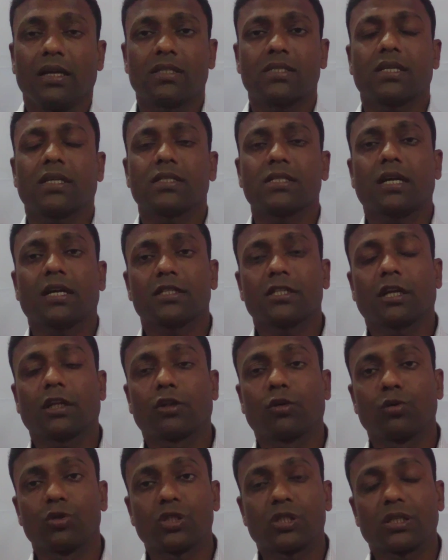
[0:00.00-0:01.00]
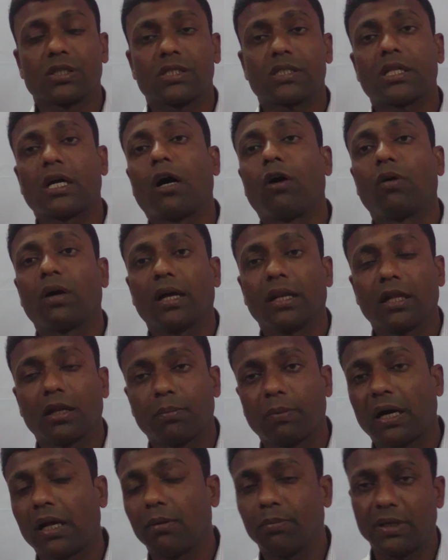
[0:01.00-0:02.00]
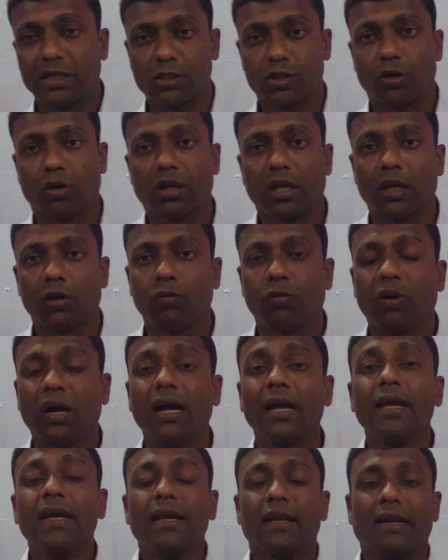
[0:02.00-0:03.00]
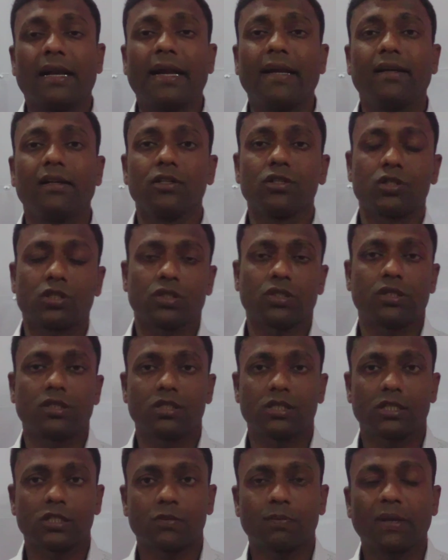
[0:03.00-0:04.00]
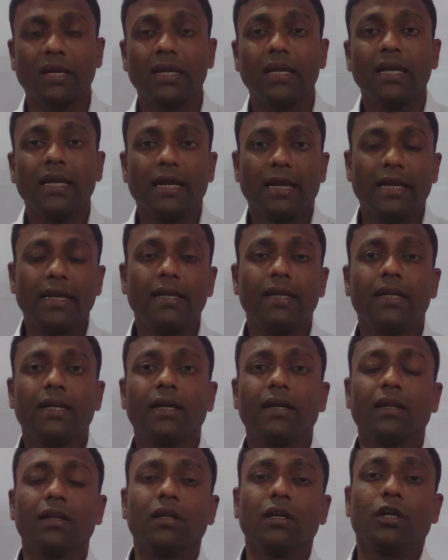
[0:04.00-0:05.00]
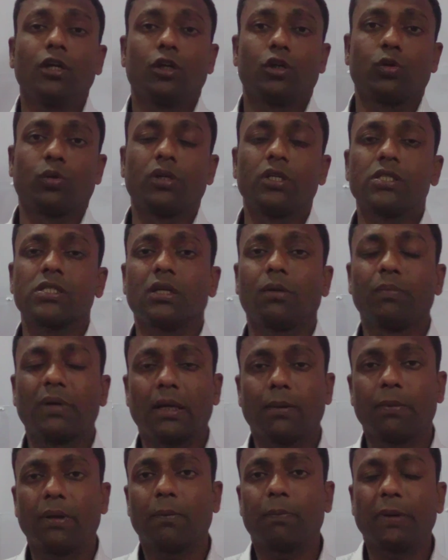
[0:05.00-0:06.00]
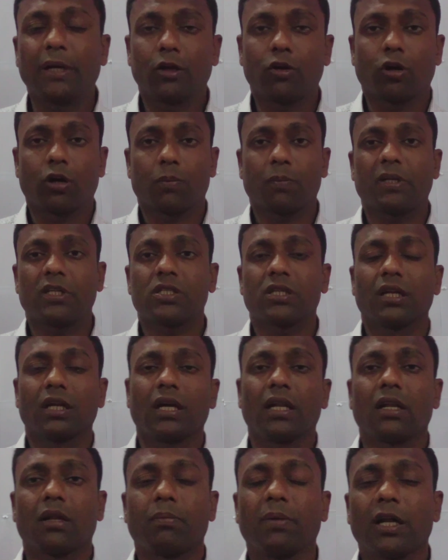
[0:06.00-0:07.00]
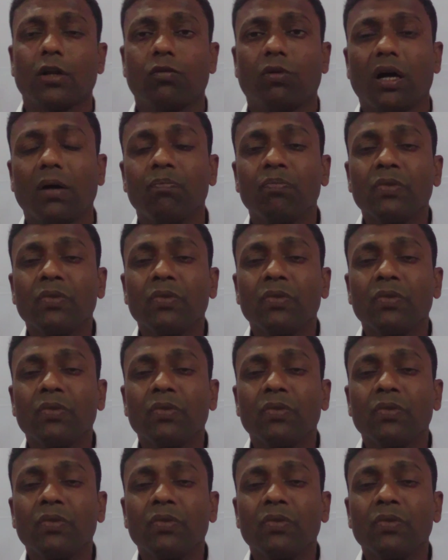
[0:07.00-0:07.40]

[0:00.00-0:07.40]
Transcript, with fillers: इसके साथ साथ कुछ संस्थाओं का निर्माण भी इस दौरान हुआ 1966 में इंडियन टूरिज्म डेवलपमेंट गवर्नमेंट कॉरपोरेशन का निर्माण हुआ